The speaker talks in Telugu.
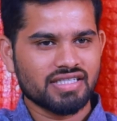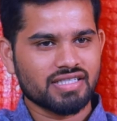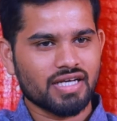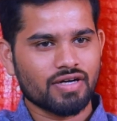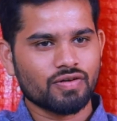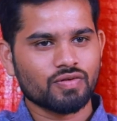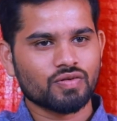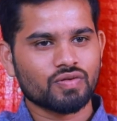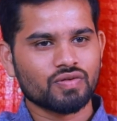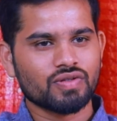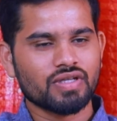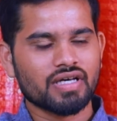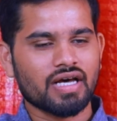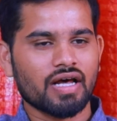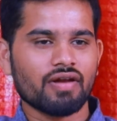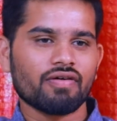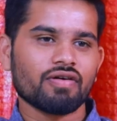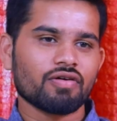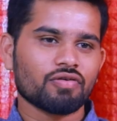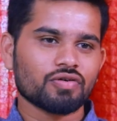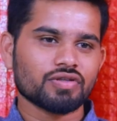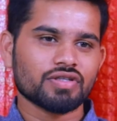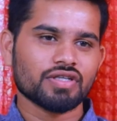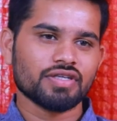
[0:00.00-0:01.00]
జరుగుతుంది
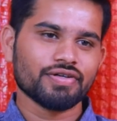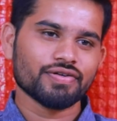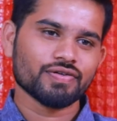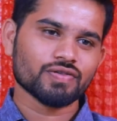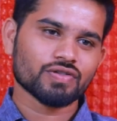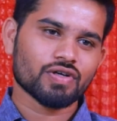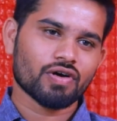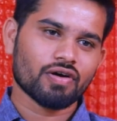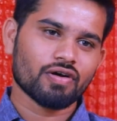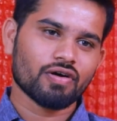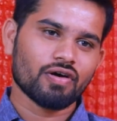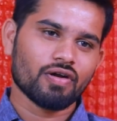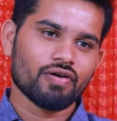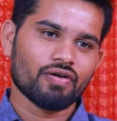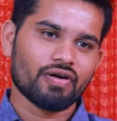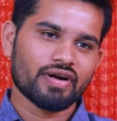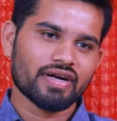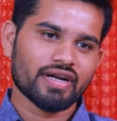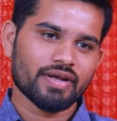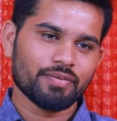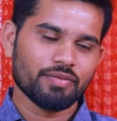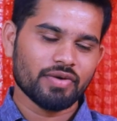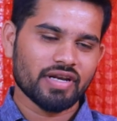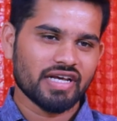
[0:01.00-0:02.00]
కల్వకుర్తి నియోజకవర్గంలో
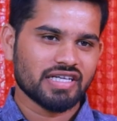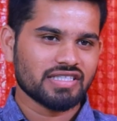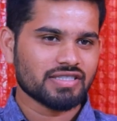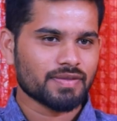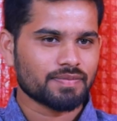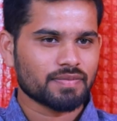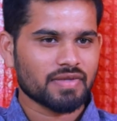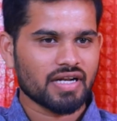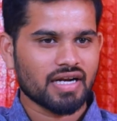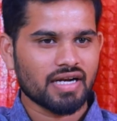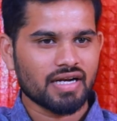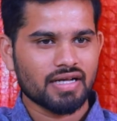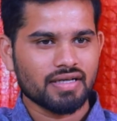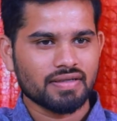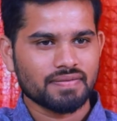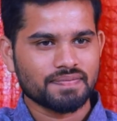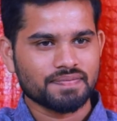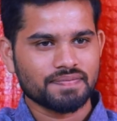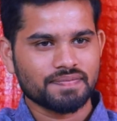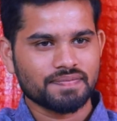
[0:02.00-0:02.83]
అంటే మీరు ఏం చెప్తారన్న